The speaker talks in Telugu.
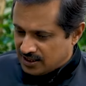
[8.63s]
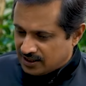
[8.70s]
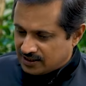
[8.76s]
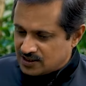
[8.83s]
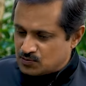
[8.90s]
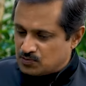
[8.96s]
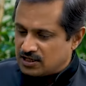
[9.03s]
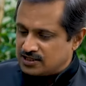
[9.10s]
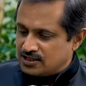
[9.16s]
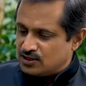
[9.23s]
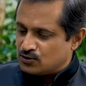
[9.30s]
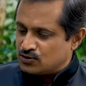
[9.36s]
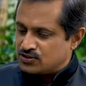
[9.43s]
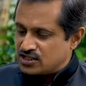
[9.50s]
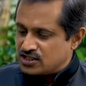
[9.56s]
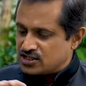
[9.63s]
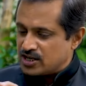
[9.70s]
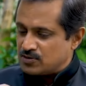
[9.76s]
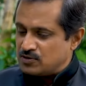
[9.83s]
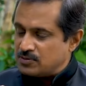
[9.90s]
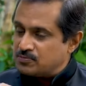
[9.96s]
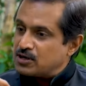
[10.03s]
కాంగ్రెస్ పార్టీ ఈ రోజున
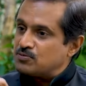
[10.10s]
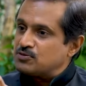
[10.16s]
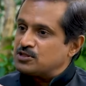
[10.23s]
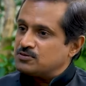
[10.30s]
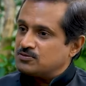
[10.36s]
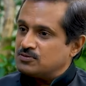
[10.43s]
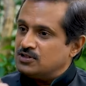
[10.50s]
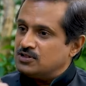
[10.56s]
షర్మిల పేరు మీద